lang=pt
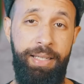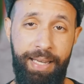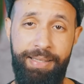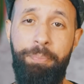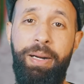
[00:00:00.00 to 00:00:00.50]
E
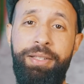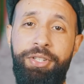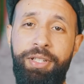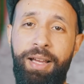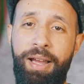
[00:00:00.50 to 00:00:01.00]
nessa
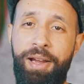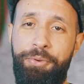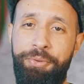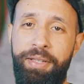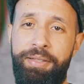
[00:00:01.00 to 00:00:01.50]
partida
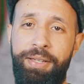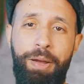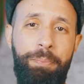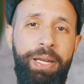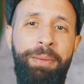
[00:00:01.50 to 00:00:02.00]

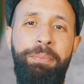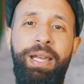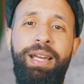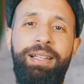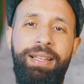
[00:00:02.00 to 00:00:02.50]
aconteceu a
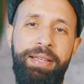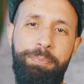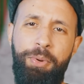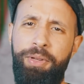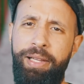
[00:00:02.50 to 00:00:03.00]
primeira
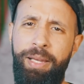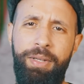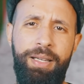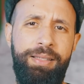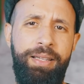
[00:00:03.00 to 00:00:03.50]
das
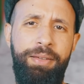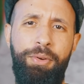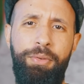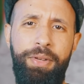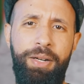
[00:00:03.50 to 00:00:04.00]
polêmicas que
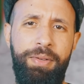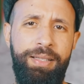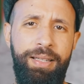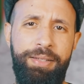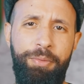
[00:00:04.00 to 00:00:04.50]
envolveram a
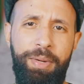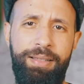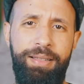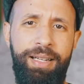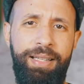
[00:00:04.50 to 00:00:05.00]
seleção
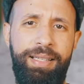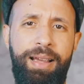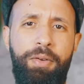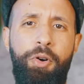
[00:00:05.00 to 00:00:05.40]
brasileira nessa